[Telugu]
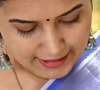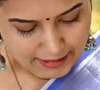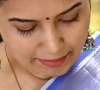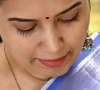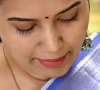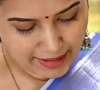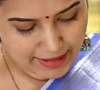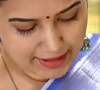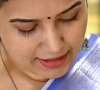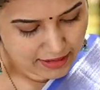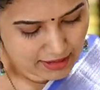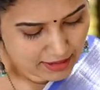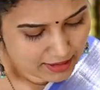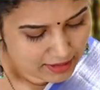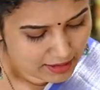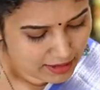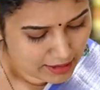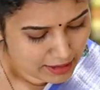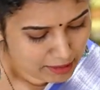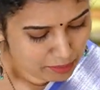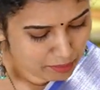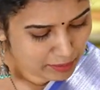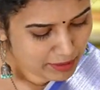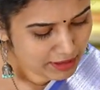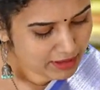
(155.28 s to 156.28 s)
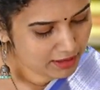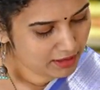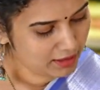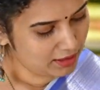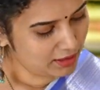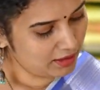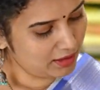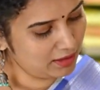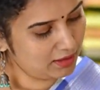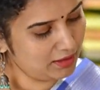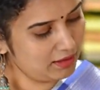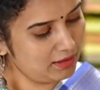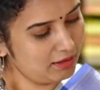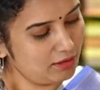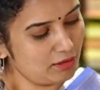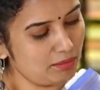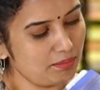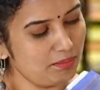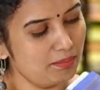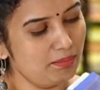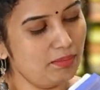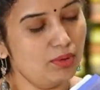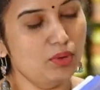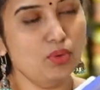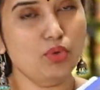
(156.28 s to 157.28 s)
అండి మెహందీ గ్రీన్ విత్
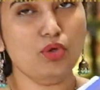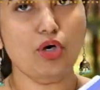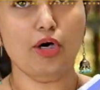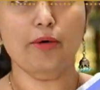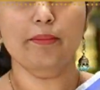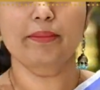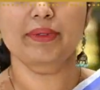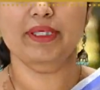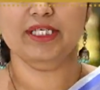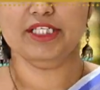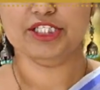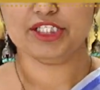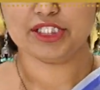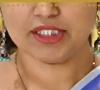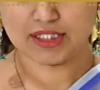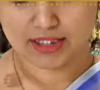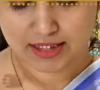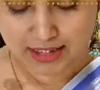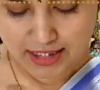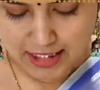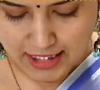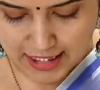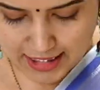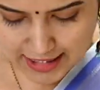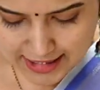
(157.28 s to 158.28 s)
బ్లూ కాంబినేషన్